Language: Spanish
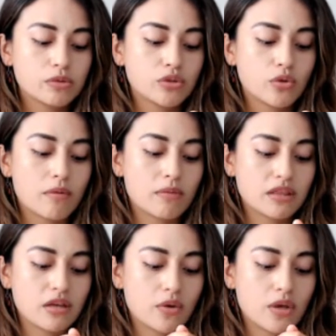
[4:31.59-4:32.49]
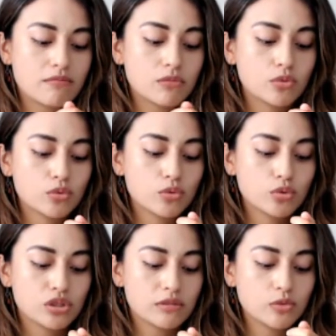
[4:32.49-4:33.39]
pues obviamente había
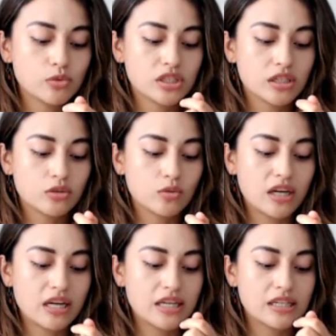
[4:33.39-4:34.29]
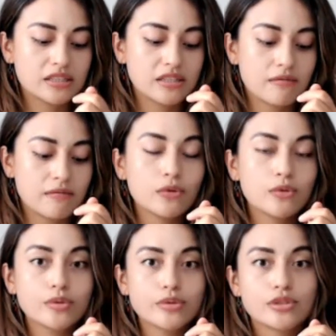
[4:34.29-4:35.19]
mucha, mucha naturaleza,
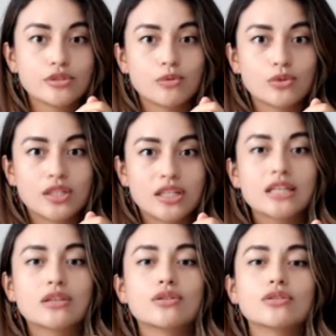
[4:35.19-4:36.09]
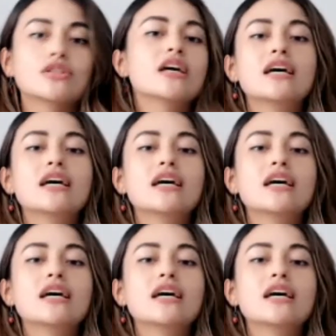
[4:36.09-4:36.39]
muchos mosquitos.